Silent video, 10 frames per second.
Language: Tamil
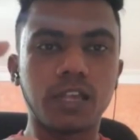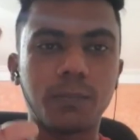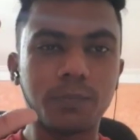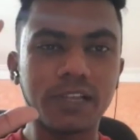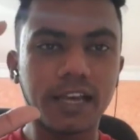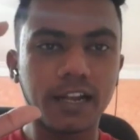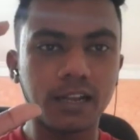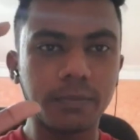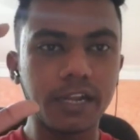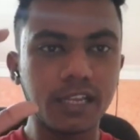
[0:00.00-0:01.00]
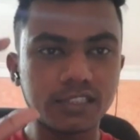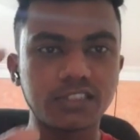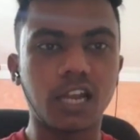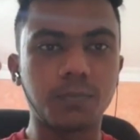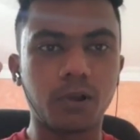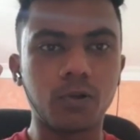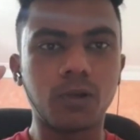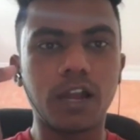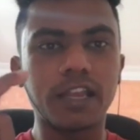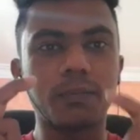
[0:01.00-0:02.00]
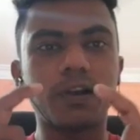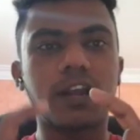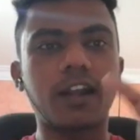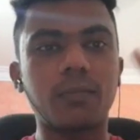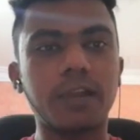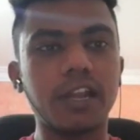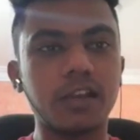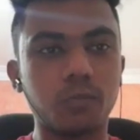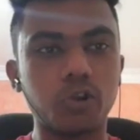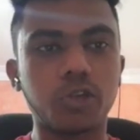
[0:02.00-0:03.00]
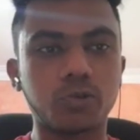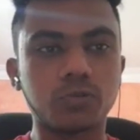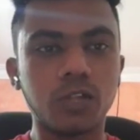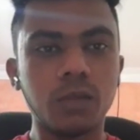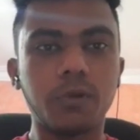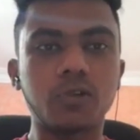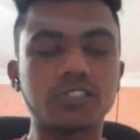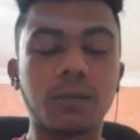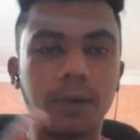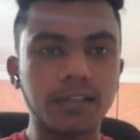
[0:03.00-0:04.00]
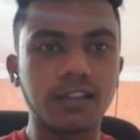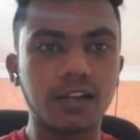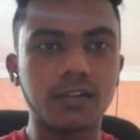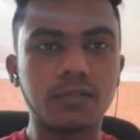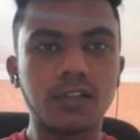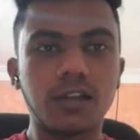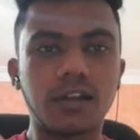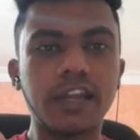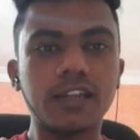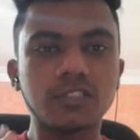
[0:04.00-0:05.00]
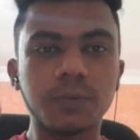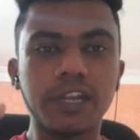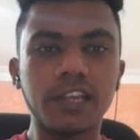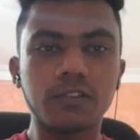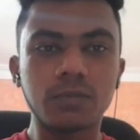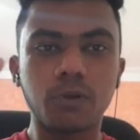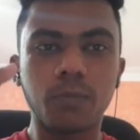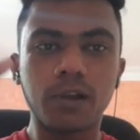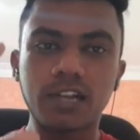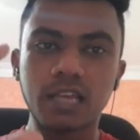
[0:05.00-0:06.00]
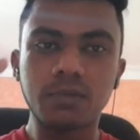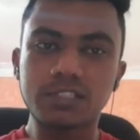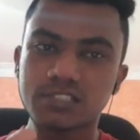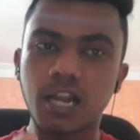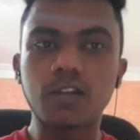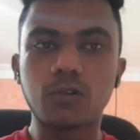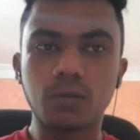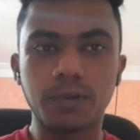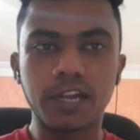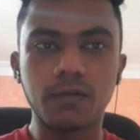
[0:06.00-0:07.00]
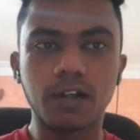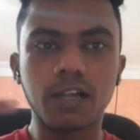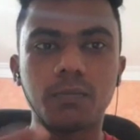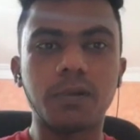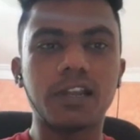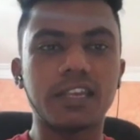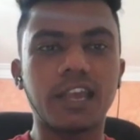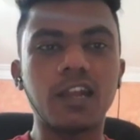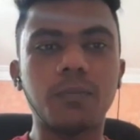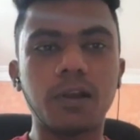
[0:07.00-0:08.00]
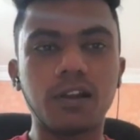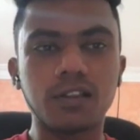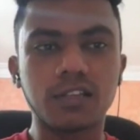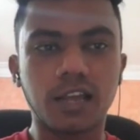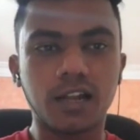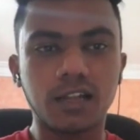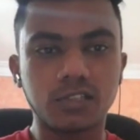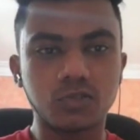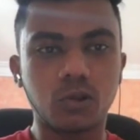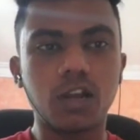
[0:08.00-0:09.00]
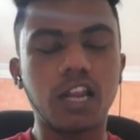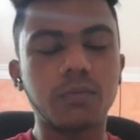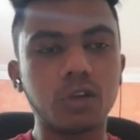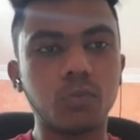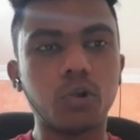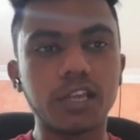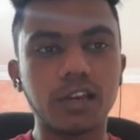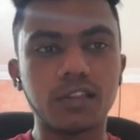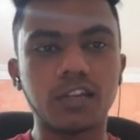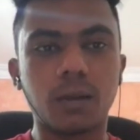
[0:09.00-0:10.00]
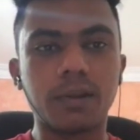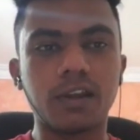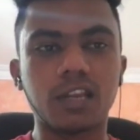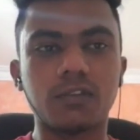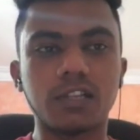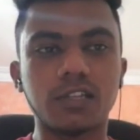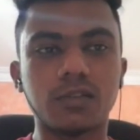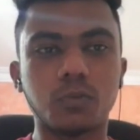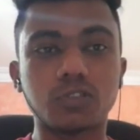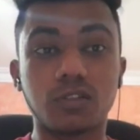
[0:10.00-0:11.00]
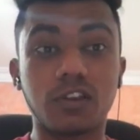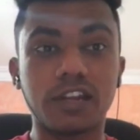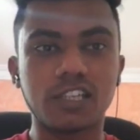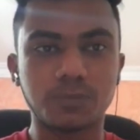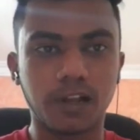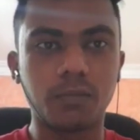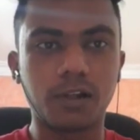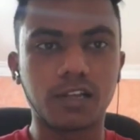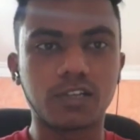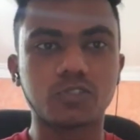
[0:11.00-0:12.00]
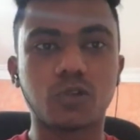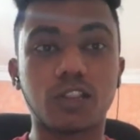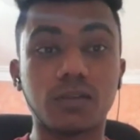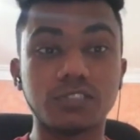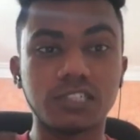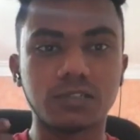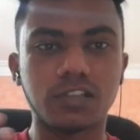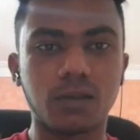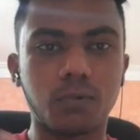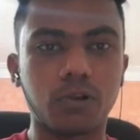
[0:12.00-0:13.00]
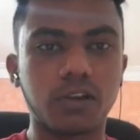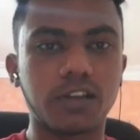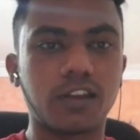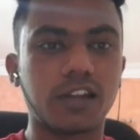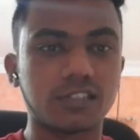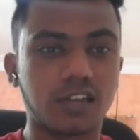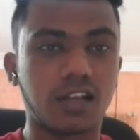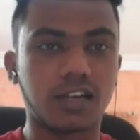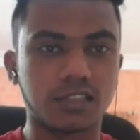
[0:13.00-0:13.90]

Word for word: எப்படி கரெக்டாக மீட்டிங்கை ஸ்டார்ட் பண்ணணும் அண்ட் எப்போ கரெக்டாக மீட்டிங்கை முடிக்கணும் பிகாஸ் நான் பார்த்துருக்கேன் ட்ரெயினர்ஸ் மீட்டிங்கை வந்து ப்ராப்பராக டைமுக்கு ஸ்டார்ட் கூட பண்ணிவிடுவாங்க பட் என் பண்ணுறது கரெக்டாக அந்த சொன்ன டைமுக்கு முடிக்கிறது அப்படின்றது வந்து மோஸ்ட் ஆஃப் த ட்ரெயினர்ஸ் பண்ண மாட்டாங்க ஸோ அந்த விஷயம் வந்து நான் போன ட்ரெயின் ட்ரெயினர்ஸ் நான்